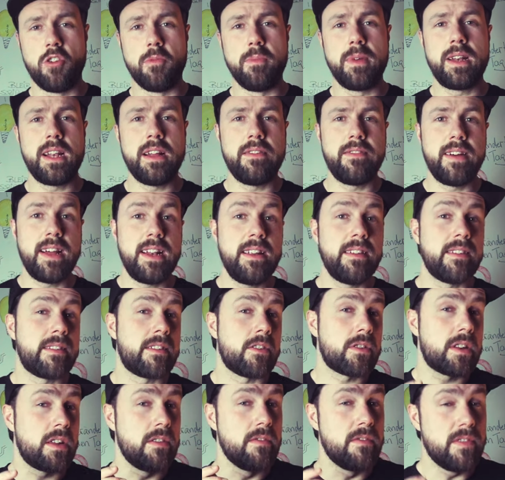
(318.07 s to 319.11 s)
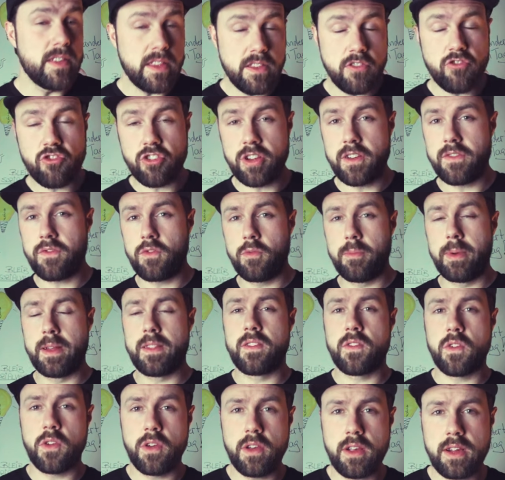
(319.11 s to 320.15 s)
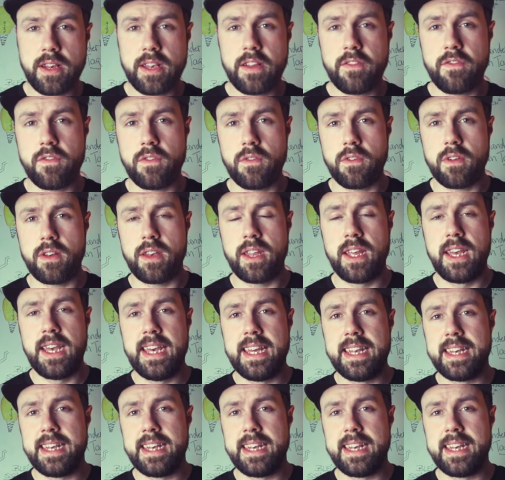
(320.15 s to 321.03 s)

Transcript: Und mittlerweile ist auch die Wissenschaft überzeugt davon,